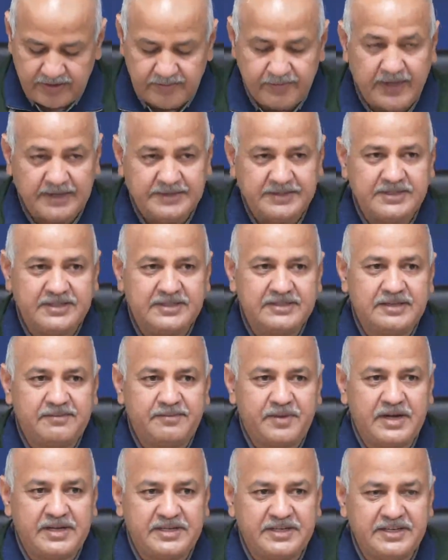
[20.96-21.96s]
भारतीय जनता
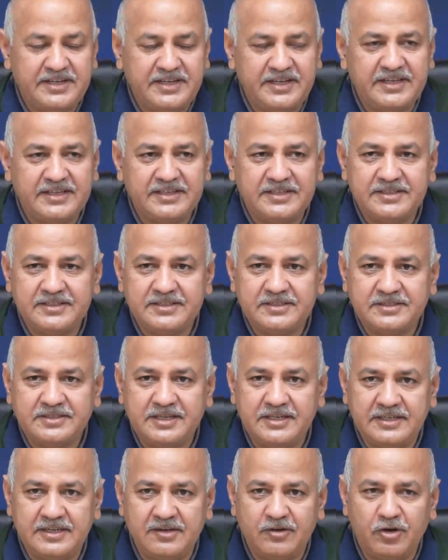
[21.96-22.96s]
पार्टी ने
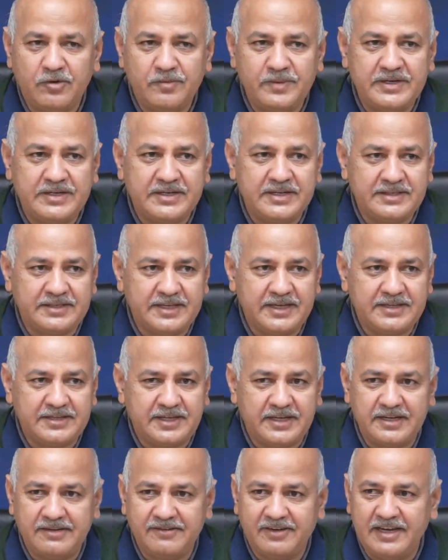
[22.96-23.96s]
सेंट्रल गवर्नमेंट के तहत
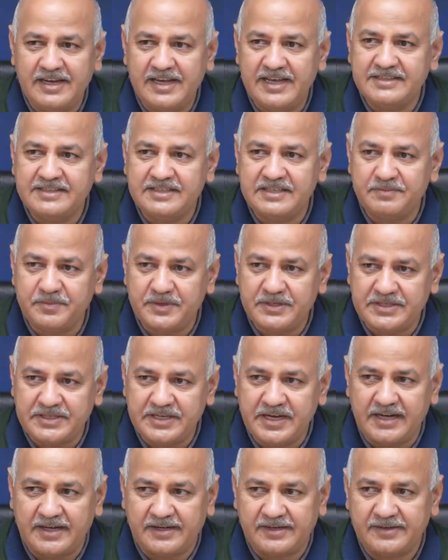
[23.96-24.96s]
आने वाले
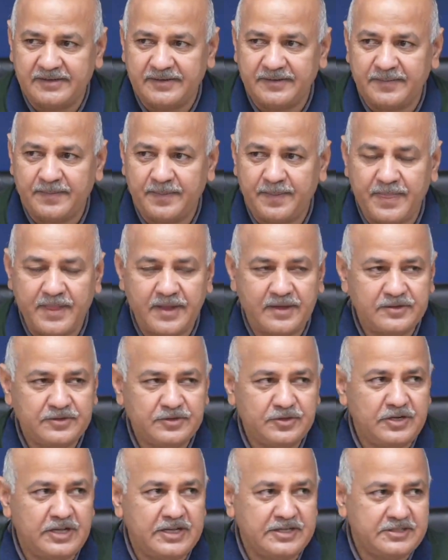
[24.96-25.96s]
एनसीपीसीआर
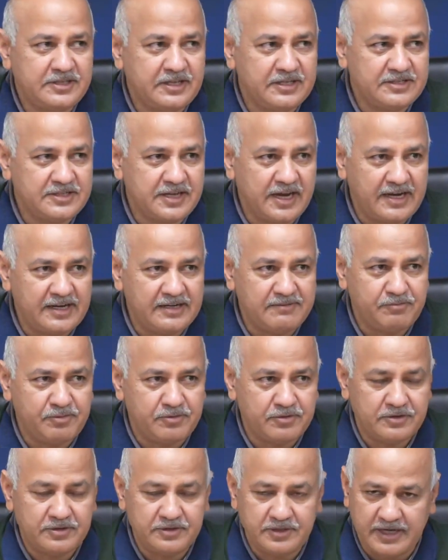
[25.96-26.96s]
जो नेशनल चाइल्ड
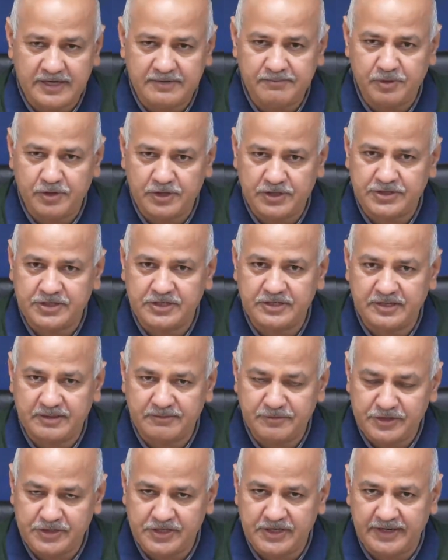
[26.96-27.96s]
राइट प्रोटेक्शन
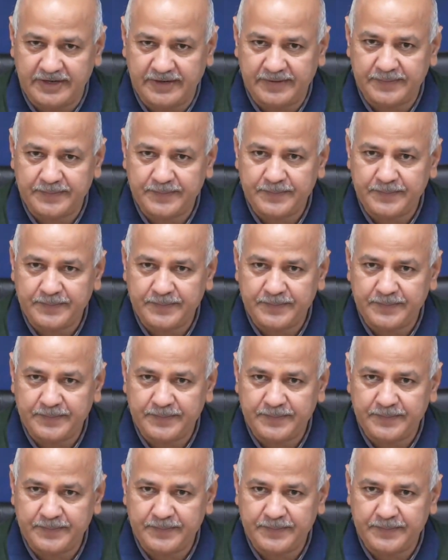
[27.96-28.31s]
कमीशन है